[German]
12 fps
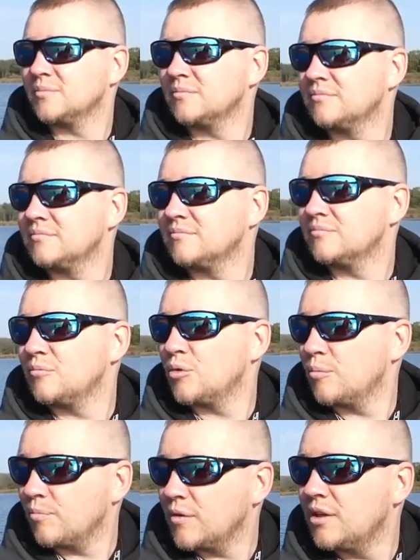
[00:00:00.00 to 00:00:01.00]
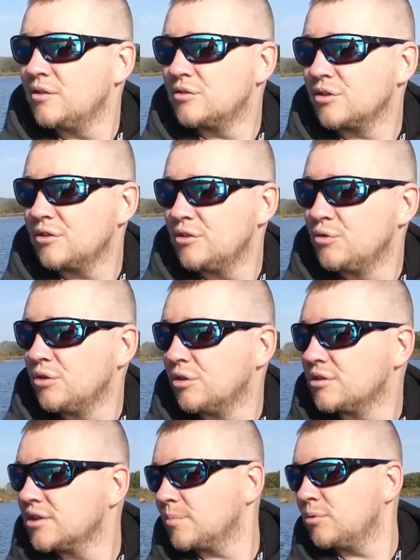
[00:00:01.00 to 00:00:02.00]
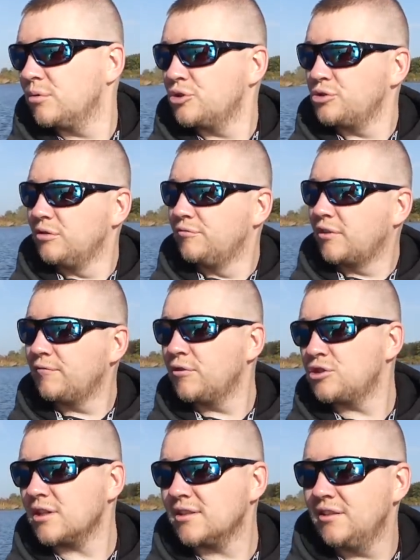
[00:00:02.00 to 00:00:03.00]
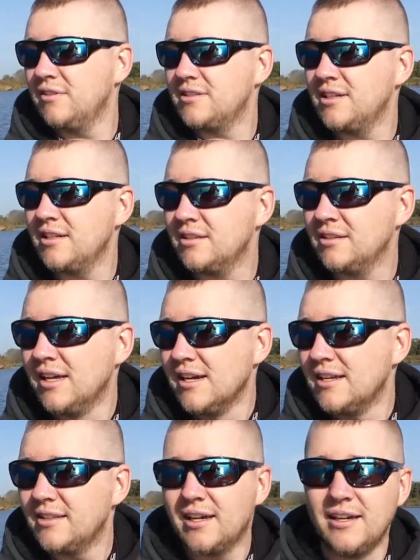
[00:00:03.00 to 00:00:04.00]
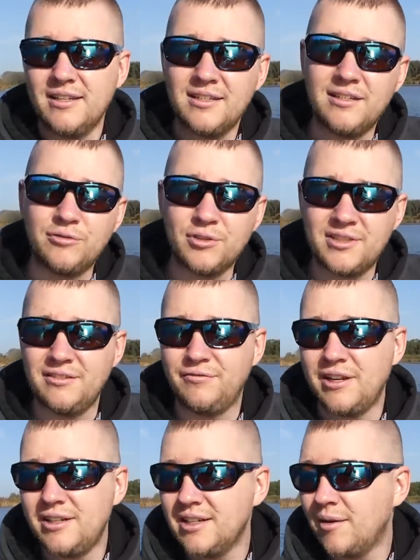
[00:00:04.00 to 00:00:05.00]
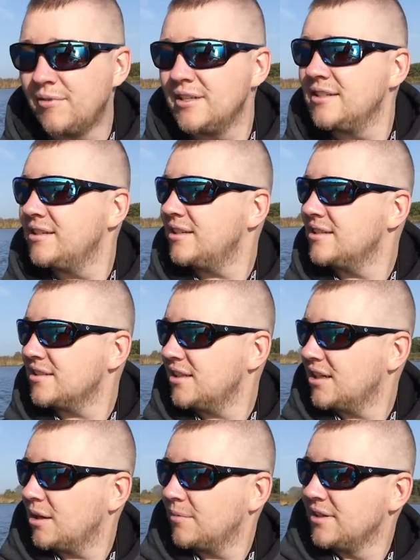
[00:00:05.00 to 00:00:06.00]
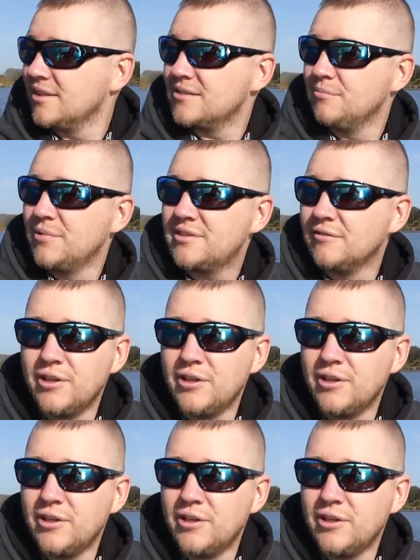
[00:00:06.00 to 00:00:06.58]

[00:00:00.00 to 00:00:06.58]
doch herrlich aus, oder? sieht richtig gut aus. Hier hat man auch schöne Friedfischaktivitäten. Da hinten durch die Wellen haben wir jetzt nicht gesehen, aber hier ist ein bisschen